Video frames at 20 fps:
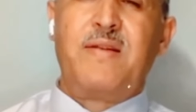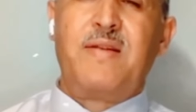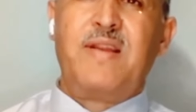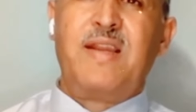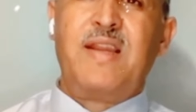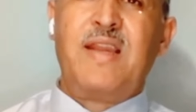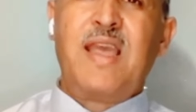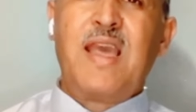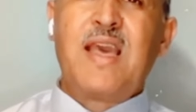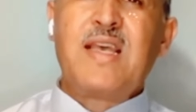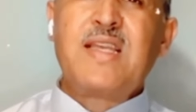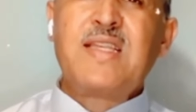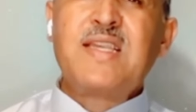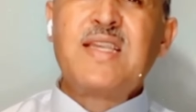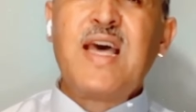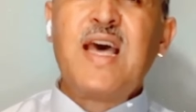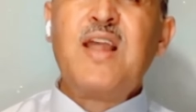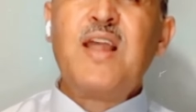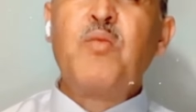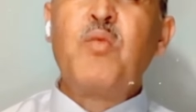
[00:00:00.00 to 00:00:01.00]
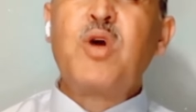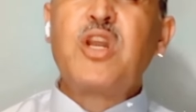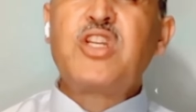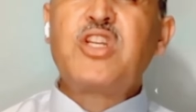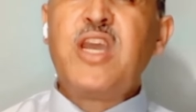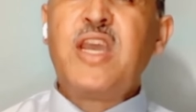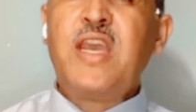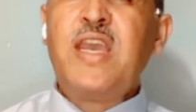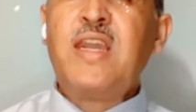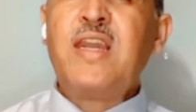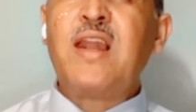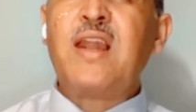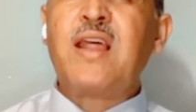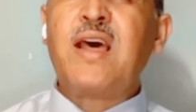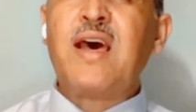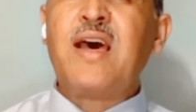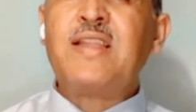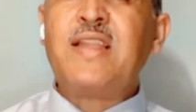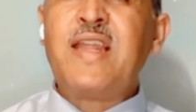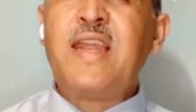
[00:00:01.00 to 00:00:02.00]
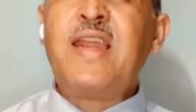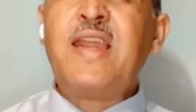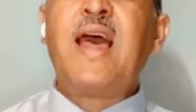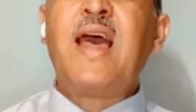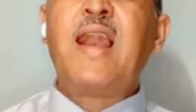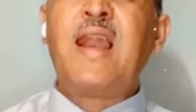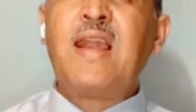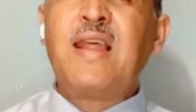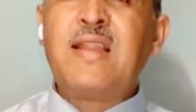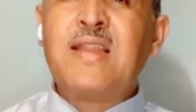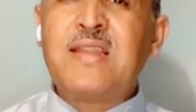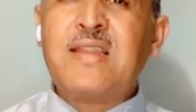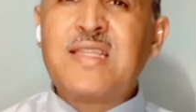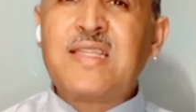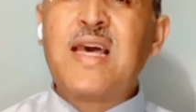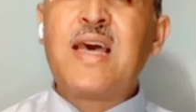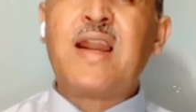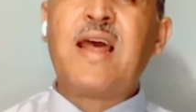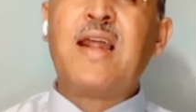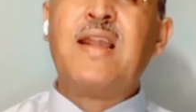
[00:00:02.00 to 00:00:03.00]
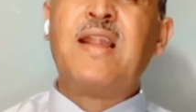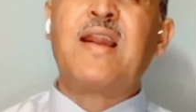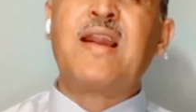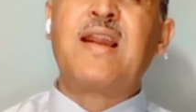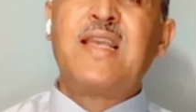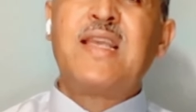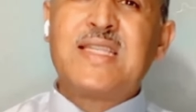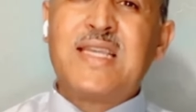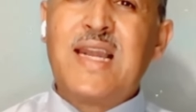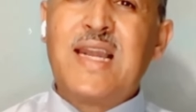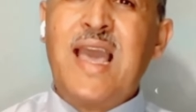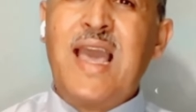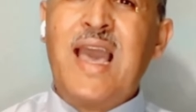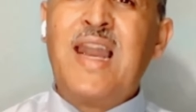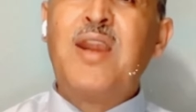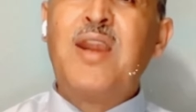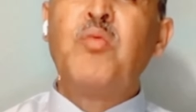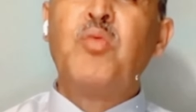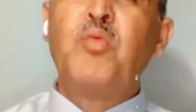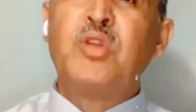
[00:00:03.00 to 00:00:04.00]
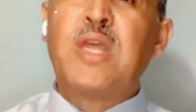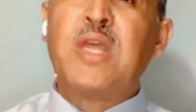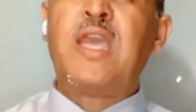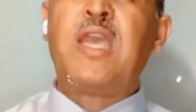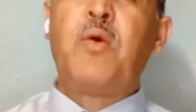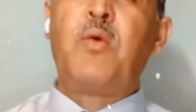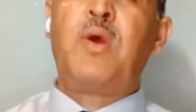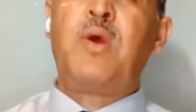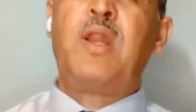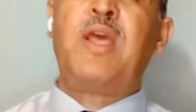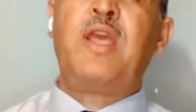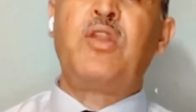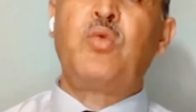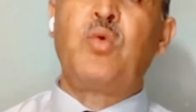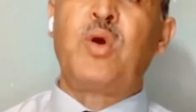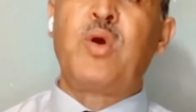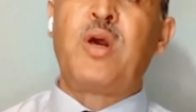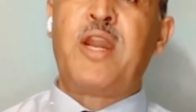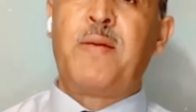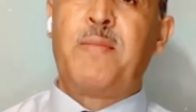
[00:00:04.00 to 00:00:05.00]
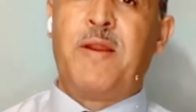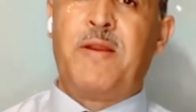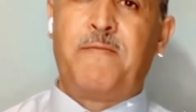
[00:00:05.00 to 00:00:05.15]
لإقصاء المرشحين القادرين على الانتصار على الرئيس الحالي المنتهية ولايته قريبا